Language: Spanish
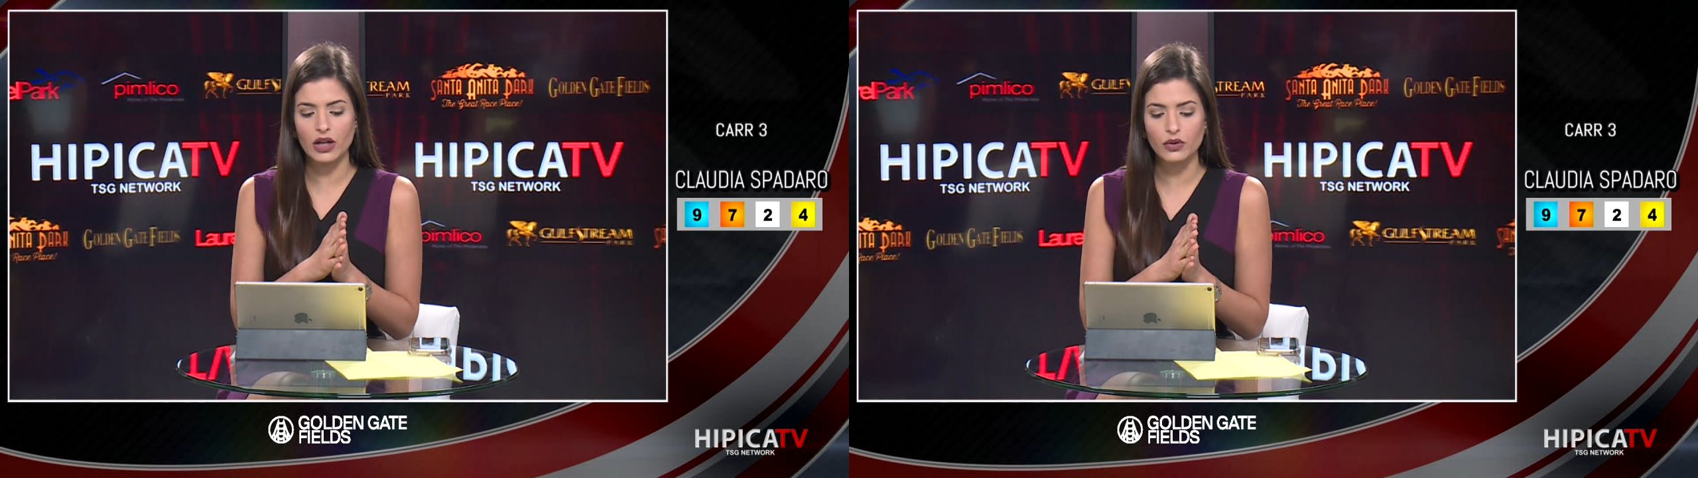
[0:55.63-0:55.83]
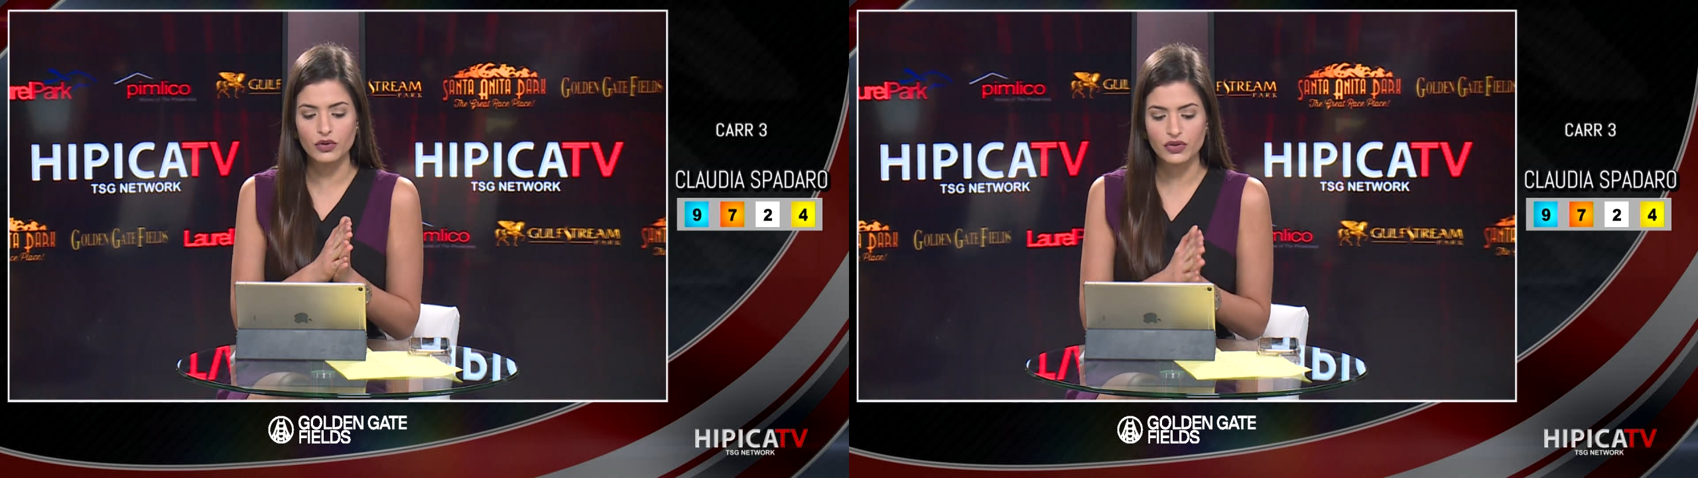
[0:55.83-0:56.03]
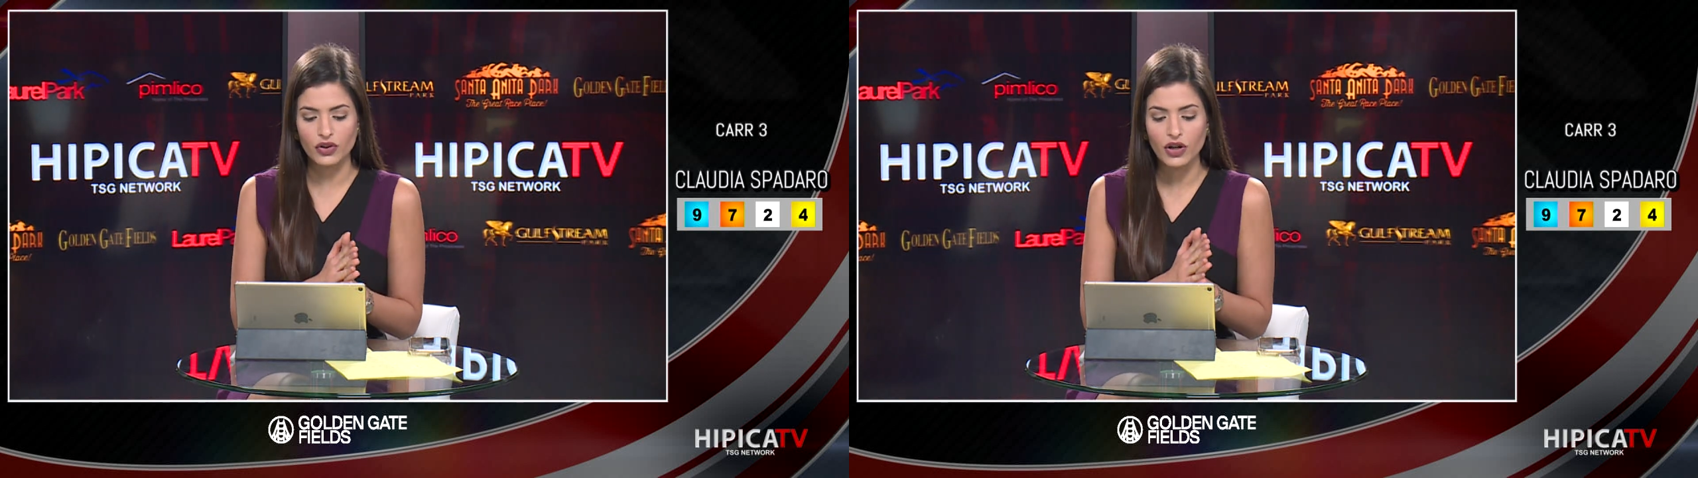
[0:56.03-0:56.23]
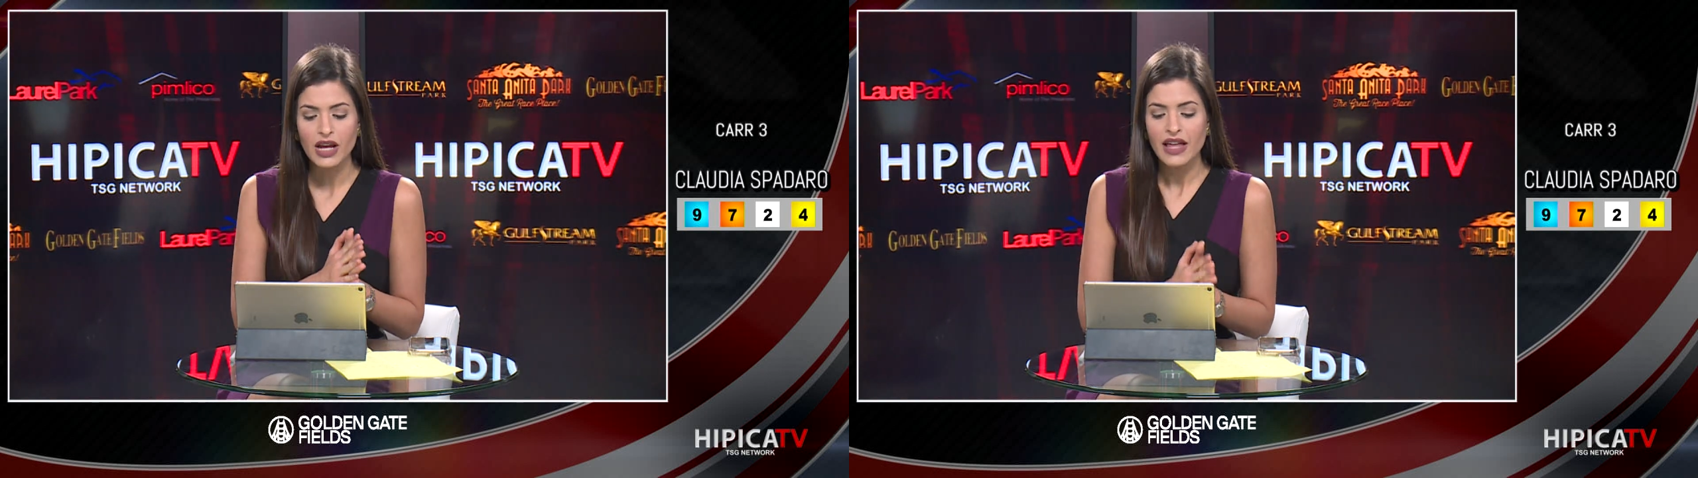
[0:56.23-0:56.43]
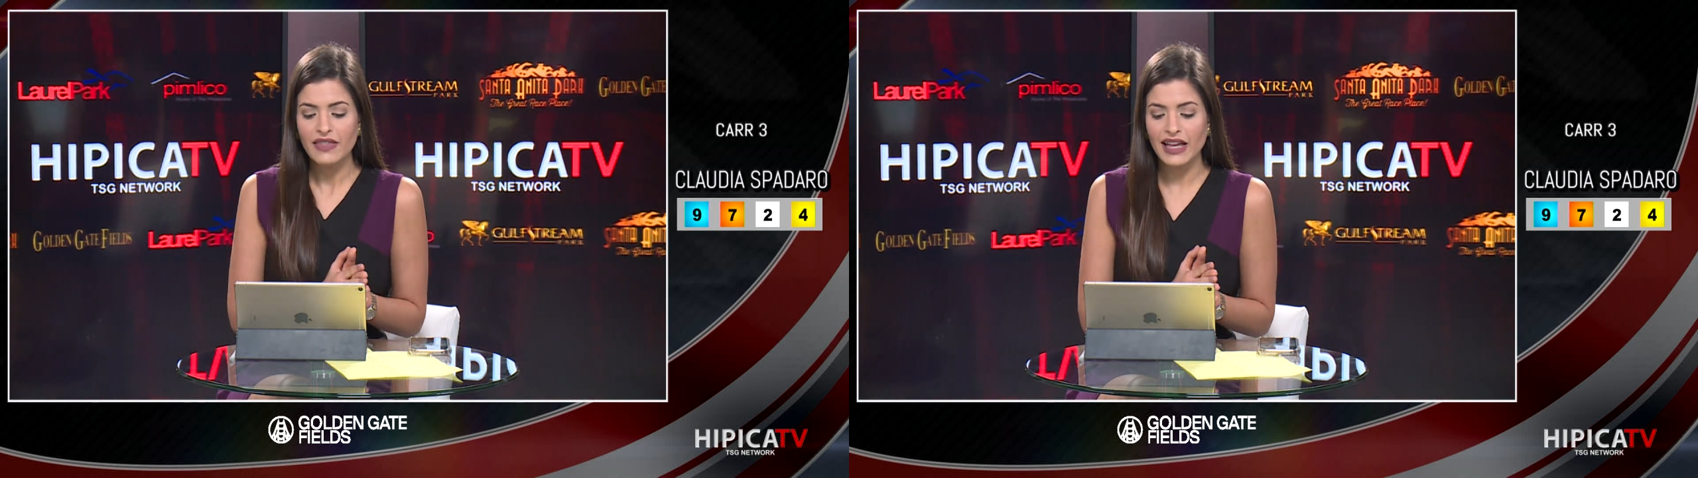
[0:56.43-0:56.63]
conducción
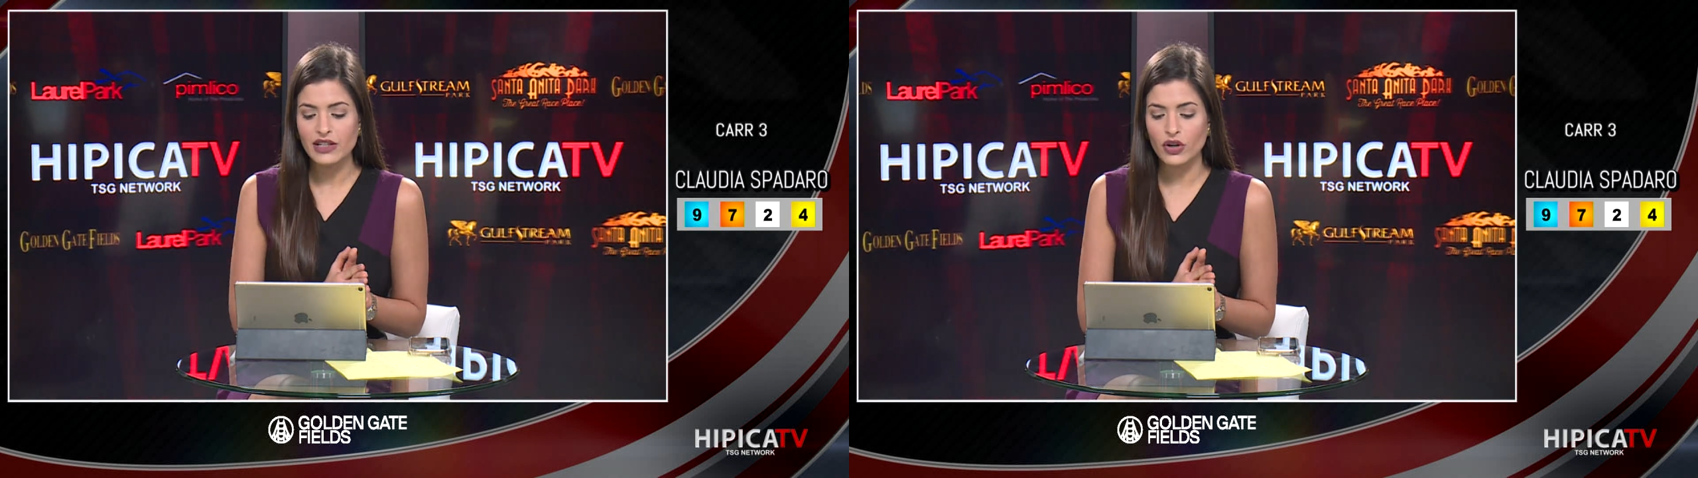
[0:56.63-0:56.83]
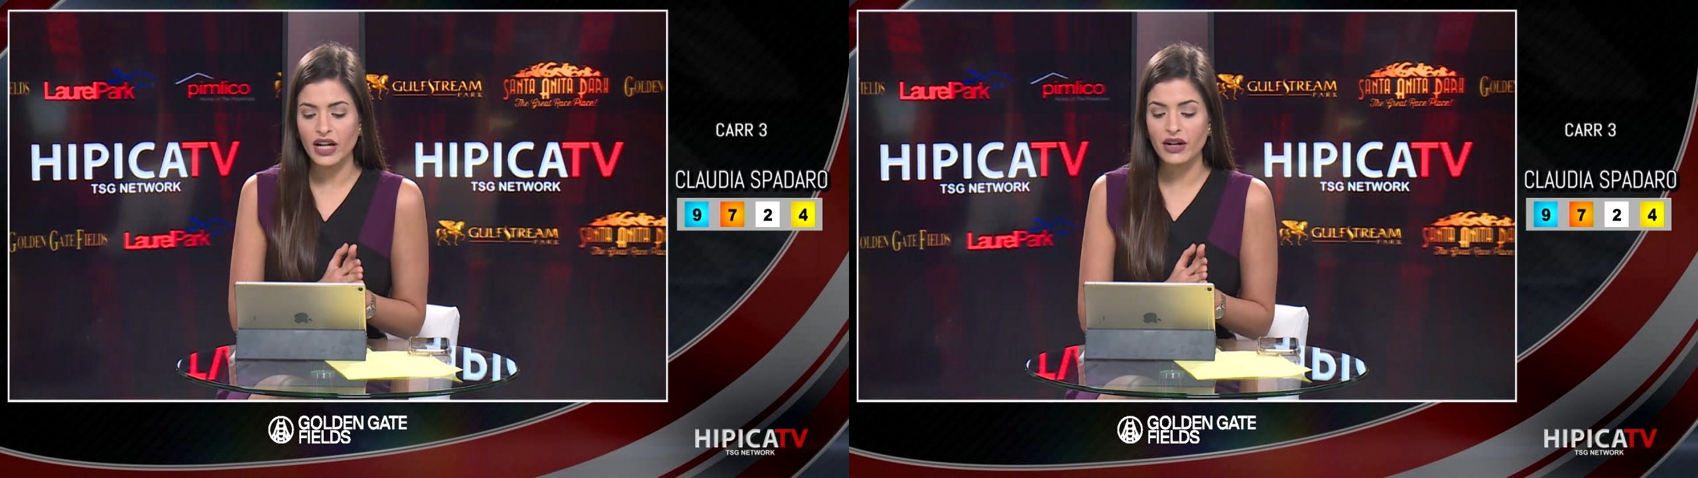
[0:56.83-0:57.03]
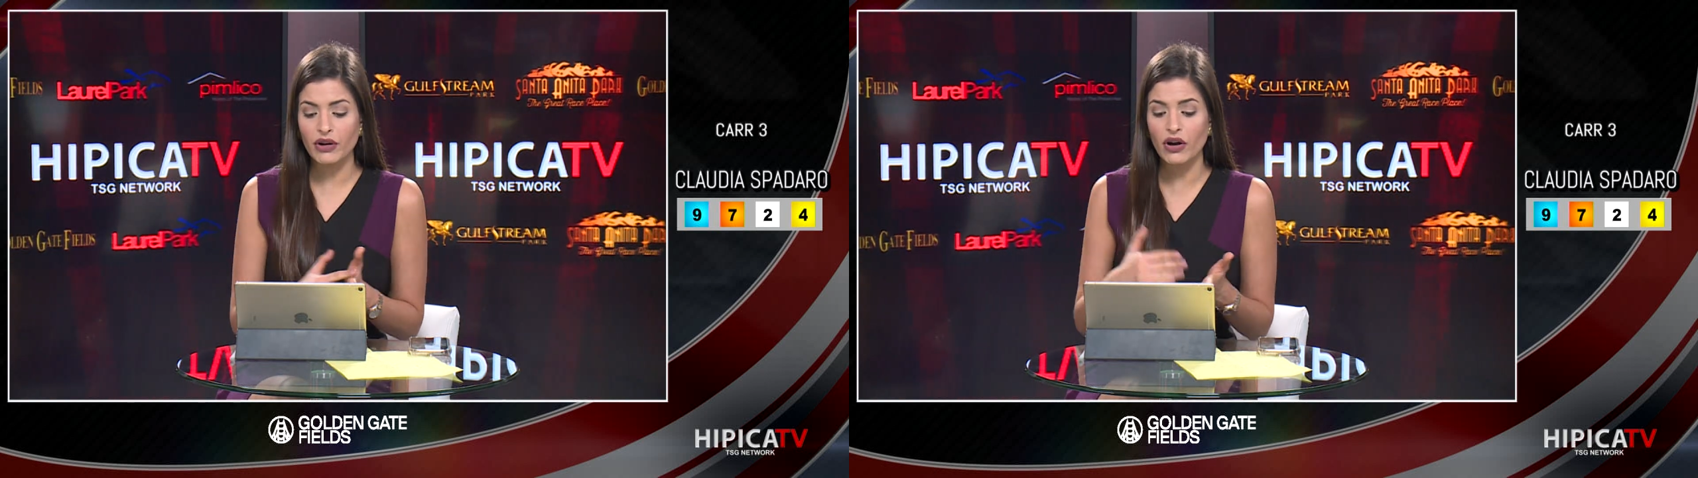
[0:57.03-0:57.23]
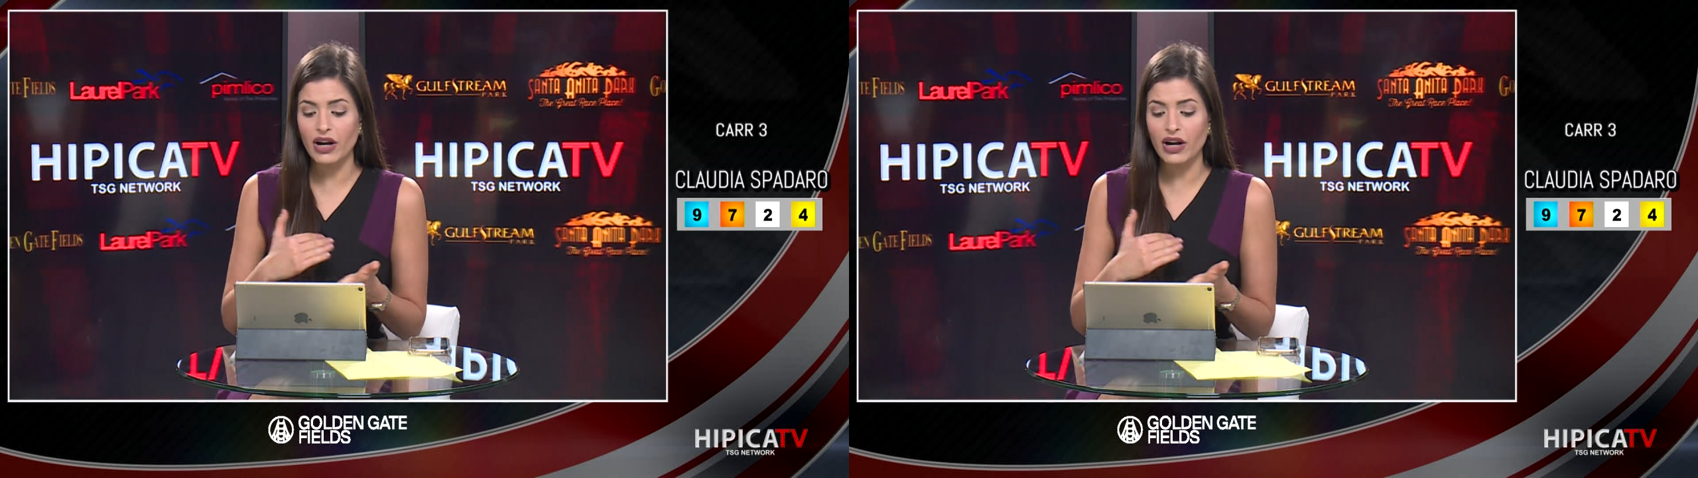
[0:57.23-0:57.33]
del Jockey Krieger,